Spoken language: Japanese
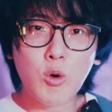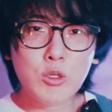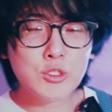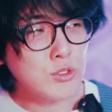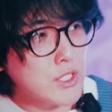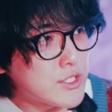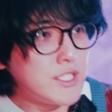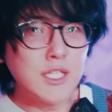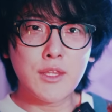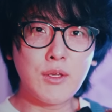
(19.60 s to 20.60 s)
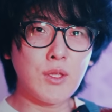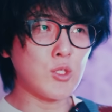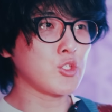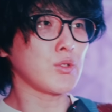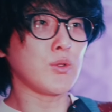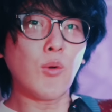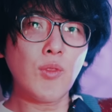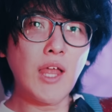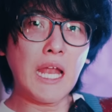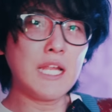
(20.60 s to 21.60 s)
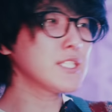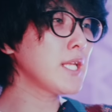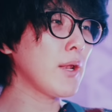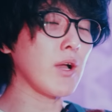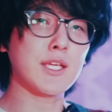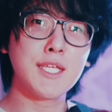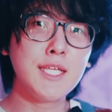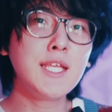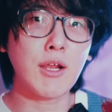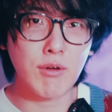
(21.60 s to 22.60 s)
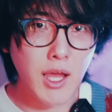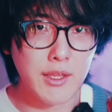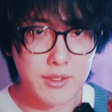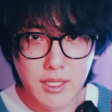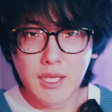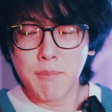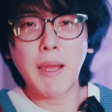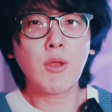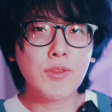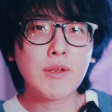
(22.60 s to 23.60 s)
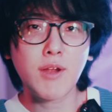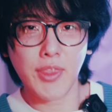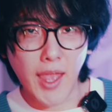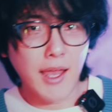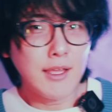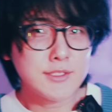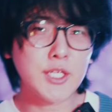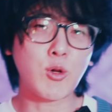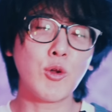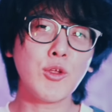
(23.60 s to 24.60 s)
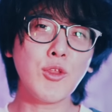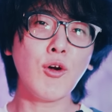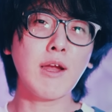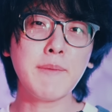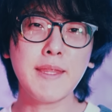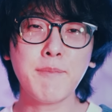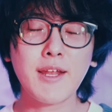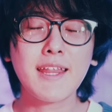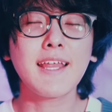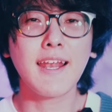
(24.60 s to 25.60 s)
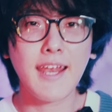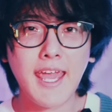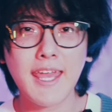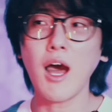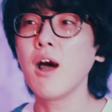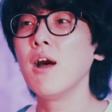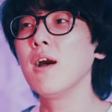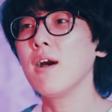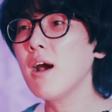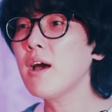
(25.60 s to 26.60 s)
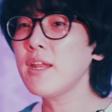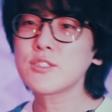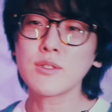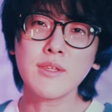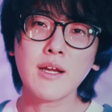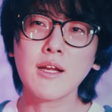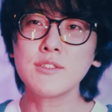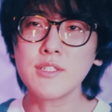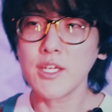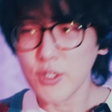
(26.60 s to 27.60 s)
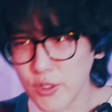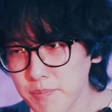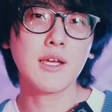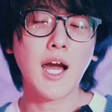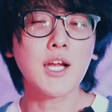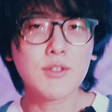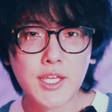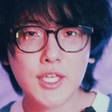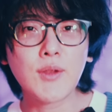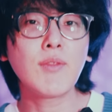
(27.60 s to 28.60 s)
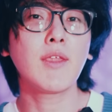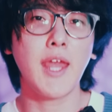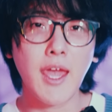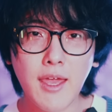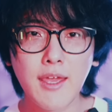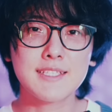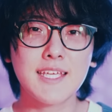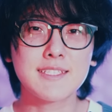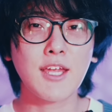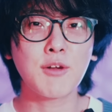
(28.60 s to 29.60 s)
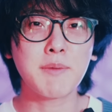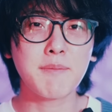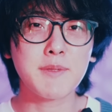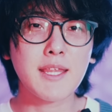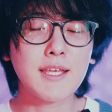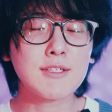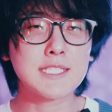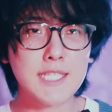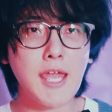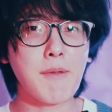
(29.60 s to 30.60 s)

この小説気になってるけど、ちょっとどんな話なのか気になるなって迷ってる方、ぜひこの動画見てもらったらね、ああーね、そんな感じね、量把握できるんでね、ぜひ最後まで見ててくださ